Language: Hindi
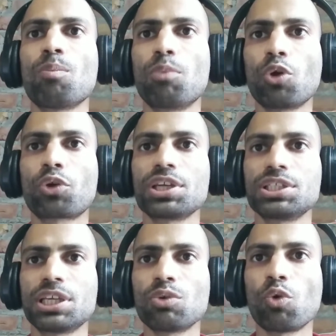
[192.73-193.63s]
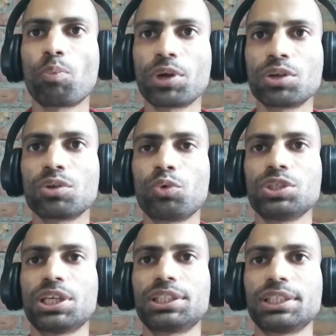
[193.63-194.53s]
ब्लॉकेज है ओपन हो
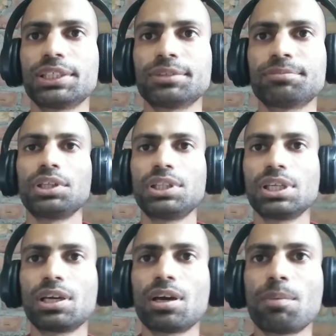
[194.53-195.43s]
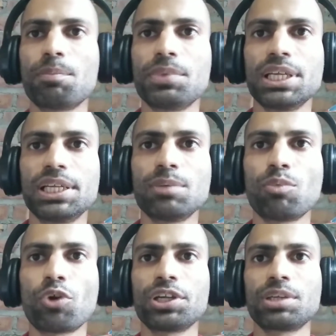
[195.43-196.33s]
जाते हैं यदि अगर आप डेली
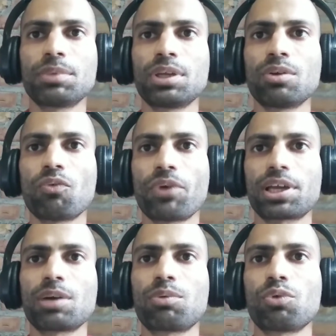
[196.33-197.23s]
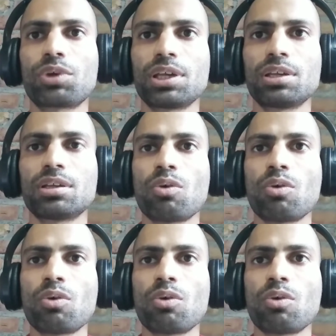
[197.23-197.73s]
मॉर्निंग में वाइकअप होके